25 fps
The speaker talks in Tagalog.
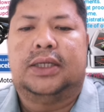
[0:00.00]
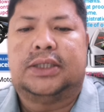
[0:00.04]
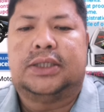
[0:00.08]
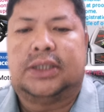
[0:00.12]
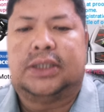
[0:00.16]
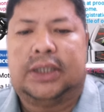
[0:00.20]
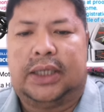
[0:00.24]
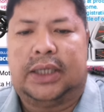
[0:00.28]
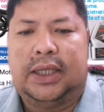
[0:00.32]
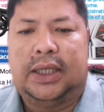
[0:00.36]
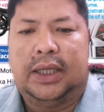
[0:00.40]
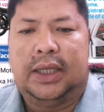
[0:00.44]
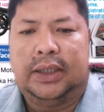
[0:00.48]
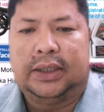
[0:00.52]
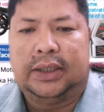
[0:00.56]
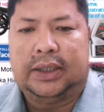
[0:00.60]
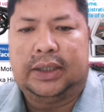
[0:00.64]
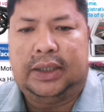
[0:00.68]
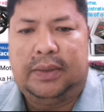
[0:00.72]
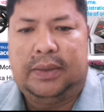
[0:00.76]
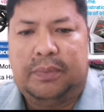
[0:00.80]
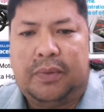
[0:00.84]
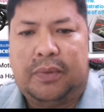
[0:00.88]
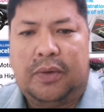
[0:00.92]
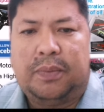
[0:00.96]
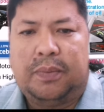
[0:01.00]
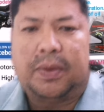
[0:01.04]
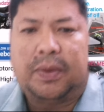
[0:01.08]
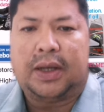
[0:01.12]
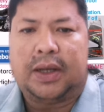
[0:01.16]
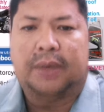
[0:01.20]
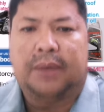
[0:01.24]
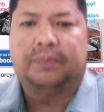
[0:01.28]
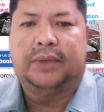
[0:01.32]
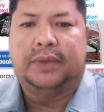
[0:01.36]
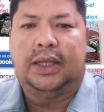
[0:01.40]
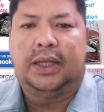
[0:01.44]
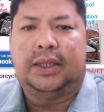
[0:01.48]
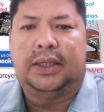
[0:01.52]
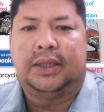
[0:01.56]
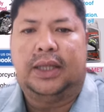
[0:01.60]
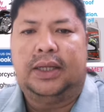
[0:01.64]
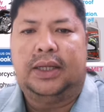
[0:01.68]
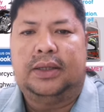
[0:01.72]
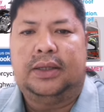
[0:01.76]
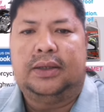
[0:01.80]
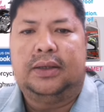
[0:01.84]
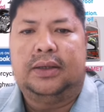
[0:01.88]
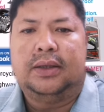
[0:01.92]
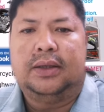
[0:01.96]
Less 300 din po pag
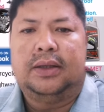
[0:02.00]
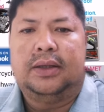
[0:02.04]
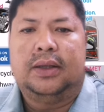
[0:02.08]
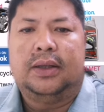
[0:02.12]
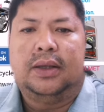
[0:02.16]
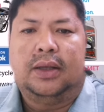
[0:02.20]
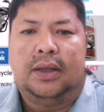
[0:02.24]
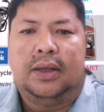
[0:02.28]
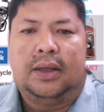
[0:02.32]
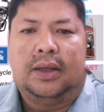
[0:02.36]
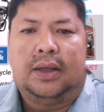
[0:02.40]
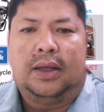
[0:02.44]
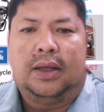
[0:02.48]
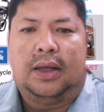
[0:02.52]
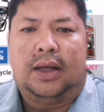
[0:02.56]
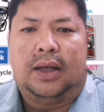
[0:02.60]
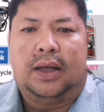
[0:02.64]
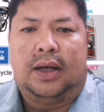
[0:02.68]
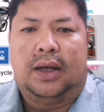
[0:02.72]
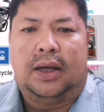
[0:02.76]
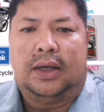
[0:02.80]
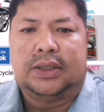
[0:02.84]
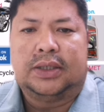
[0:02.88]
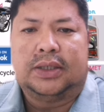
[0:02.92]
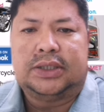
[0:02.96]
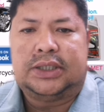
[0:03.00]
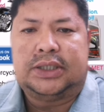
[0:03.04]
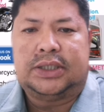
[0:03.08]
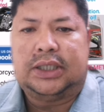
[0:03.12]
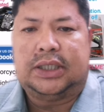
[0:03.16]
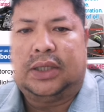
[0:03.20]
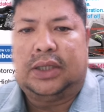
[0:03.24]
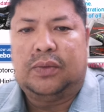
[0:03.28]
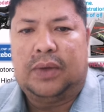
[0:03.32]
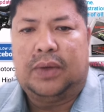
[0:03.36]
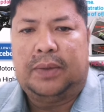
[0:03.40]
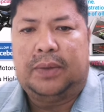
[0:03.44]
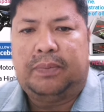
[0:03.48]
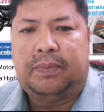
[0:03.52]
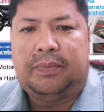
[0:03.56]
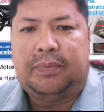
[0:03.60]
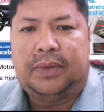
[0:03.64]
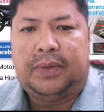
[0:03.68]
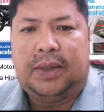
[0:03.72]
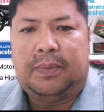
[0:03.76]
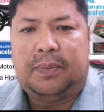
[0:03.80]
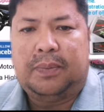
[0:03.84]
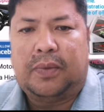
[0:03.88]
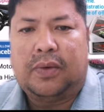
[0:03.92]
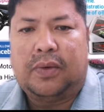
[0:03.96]
updated. Ang City
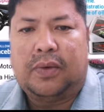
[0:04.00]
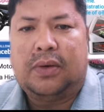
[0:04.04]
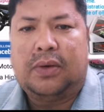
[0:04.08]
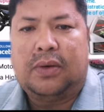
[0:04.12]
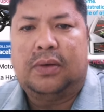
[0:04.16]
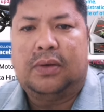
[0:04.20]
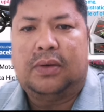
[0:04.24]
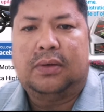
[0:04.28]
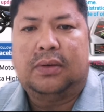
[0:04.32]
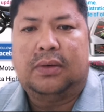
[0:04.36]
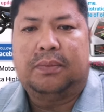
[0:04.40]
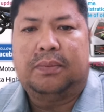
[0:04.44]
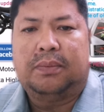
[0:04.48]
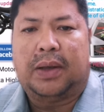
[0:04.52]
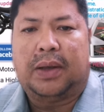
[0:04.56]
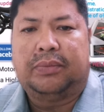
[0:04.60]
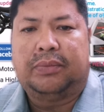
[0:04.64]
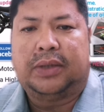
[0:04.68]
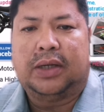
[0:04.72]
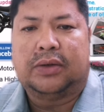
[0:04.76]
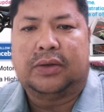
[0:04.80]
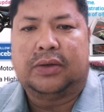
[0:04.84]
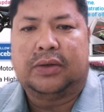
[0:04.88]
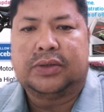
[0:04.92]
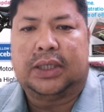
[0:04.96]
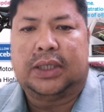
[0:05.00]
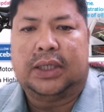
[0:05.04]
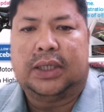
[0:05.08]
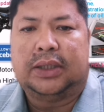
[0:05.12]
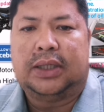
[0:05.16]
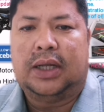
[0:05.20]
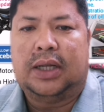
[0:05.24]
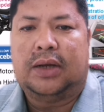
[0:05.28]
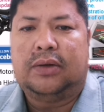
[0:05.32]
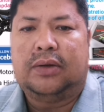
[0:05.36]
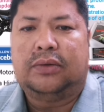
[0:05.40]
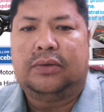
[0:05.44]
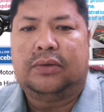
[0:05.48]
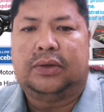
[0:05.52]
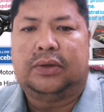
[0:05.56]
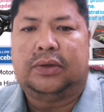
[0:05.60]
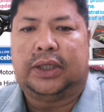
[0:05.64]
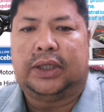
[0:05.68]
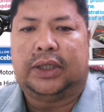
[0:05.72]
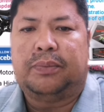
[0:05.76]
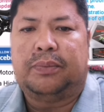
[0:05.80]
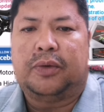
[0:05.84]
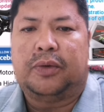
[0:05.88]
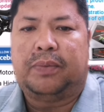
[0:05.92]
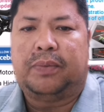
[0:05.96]
150 po, 5,000 ang down,
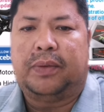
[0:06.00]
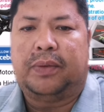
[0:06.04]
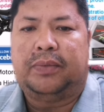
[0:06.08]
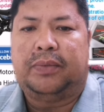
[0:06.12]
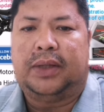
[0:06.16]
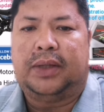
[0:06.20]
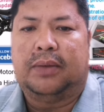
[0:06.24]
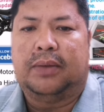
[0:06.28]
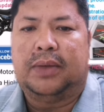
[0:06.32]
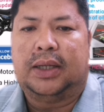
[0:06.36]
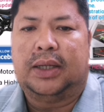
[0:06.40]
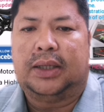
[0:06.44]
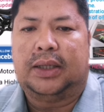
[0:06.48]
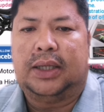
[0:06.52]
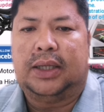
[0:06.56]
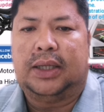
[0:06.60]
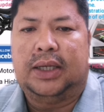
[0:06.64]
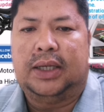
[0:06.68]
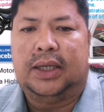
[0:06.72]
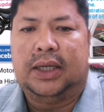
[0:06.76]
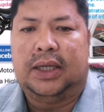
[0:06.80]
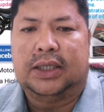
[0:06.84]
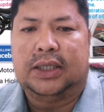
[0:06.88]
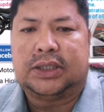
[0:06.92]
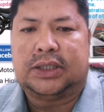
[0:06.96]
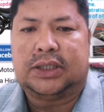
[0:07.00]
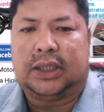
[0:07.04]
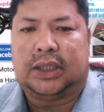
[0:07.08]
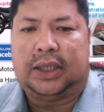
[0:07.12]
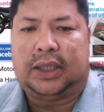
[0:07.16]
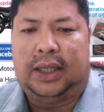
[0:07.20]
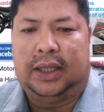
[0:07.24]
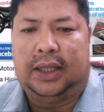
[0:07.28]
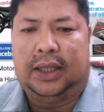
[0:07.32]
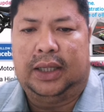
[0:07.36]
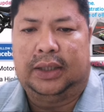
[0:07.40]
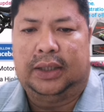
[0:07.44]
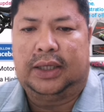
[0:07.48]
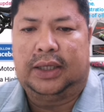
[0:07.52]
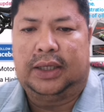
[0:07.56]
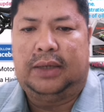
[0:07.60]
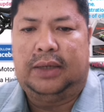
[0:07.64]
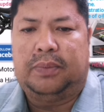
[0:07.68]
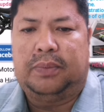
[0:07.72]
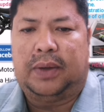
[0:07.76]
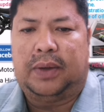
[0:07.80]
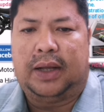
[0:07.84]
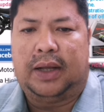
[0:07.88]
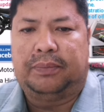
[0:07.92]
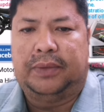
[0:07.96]
3,450 ang monthly, less
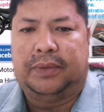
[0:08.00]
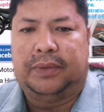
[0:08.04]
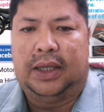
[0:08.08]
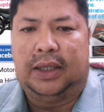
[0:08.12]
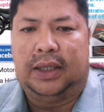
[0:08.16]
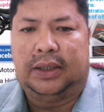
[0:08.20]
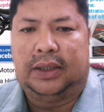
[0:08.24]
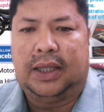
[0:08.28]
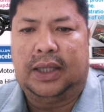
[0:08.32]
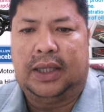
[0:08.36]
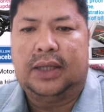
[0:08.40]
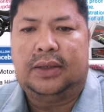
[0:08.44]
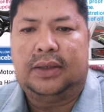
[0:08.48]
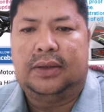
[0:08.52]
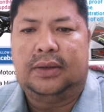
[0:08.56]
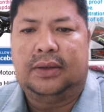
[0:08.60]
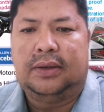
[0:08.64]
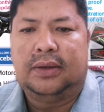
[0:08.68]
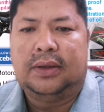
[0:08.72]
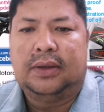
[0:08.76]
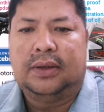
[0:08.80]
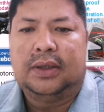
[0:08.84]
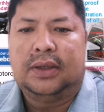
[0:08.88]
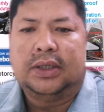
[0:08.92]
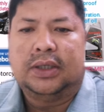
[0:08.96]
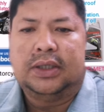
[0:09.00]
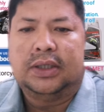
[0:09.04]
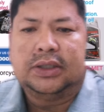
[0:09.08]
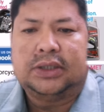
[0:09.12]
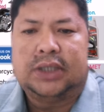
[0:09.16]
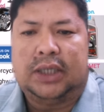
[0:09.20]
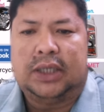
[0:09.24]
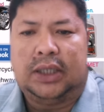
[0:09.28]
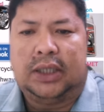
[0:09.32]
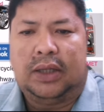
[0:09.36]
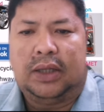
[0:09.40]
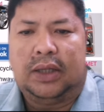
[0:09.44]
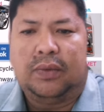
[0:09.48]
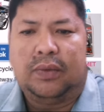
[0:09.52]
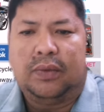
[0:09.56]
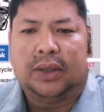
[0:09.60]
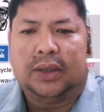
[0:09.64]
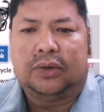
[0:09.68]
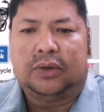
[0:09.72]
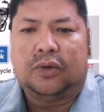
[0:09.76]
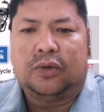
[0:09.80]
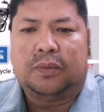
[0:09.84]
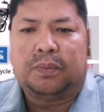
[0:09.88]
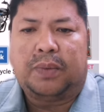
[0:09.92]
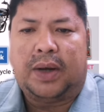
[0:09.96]
300 pag updated. City
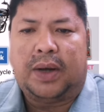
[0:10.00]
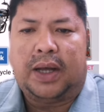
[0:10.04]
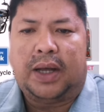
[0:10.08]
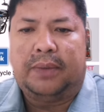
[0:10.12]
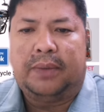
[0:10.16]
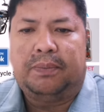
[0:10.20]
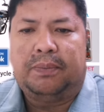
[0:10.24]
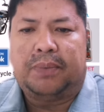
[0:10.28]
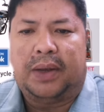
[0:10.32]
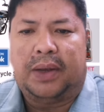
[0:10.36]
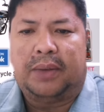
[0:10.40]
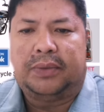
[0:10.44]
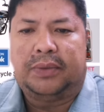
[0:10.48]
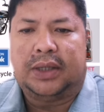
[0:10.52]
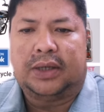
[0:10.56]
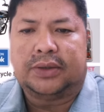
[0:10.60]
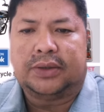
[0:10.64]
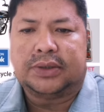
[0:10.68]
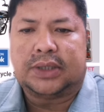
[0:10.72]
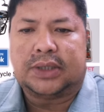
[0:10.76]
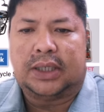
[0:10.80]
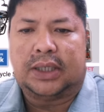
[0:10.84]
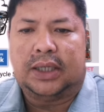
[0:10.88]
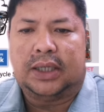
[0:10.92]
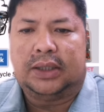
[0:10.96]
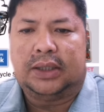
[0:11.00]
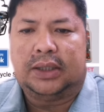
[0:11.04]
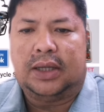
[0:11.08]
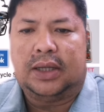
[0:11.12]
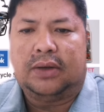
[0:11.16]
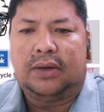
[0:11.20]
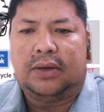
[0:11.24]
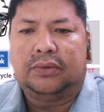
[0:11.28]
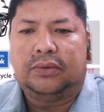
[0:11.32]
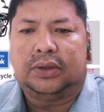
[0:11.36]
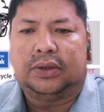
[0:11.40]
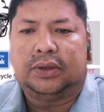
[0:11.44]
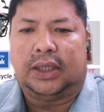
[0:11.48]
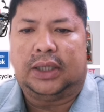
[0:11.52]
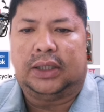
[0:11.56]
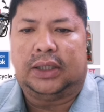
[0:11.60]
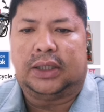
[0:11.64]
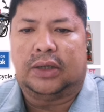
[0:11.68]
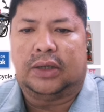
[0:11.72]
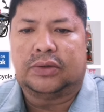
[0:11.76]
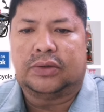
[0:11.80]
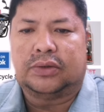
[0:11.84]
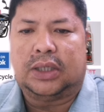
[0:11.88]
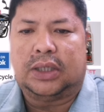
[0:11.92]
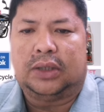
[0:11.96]
125, 5,000 ang down,
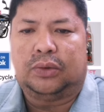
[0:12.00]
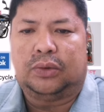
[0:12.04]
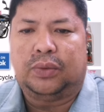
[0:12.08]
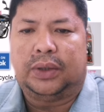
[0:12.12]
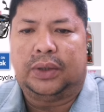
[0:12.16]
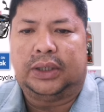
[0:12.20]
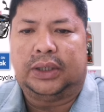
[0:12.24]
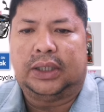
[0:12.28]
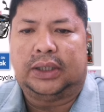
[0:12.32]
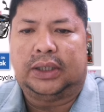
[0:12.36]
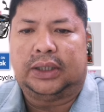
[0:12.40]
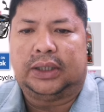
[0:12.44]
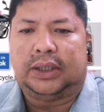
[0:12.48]
3,023.